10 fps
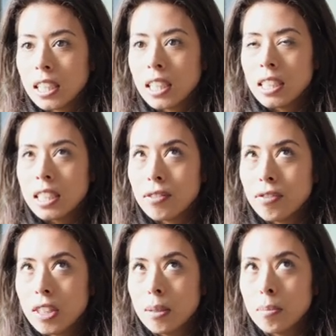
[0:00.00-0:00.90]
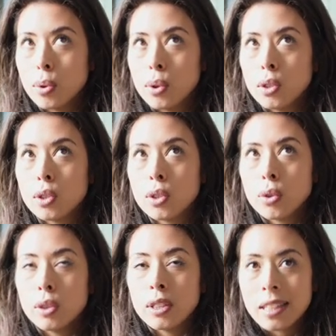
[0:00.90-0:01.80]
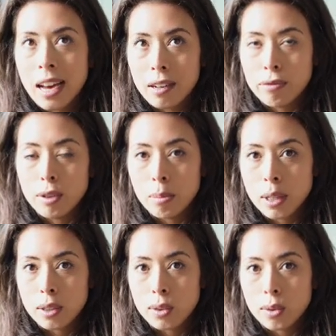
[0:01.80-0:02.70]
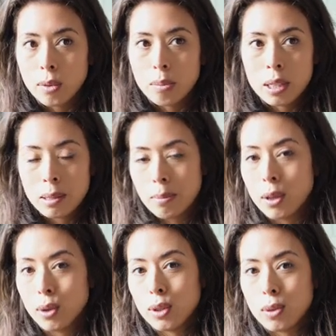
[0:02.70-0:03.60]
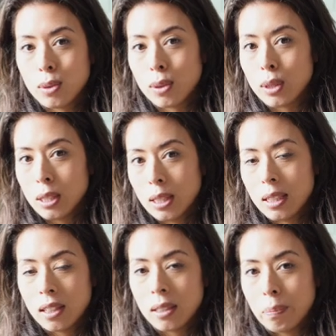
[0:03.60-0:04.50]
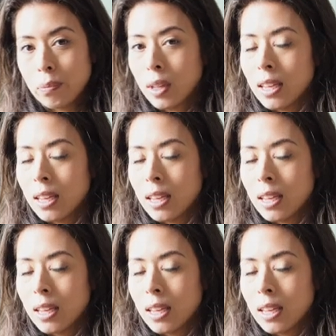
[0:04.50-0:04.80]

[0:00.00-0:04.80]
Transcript: kreativen Input und Zeit für mich, um mich mal neu zu sortieren.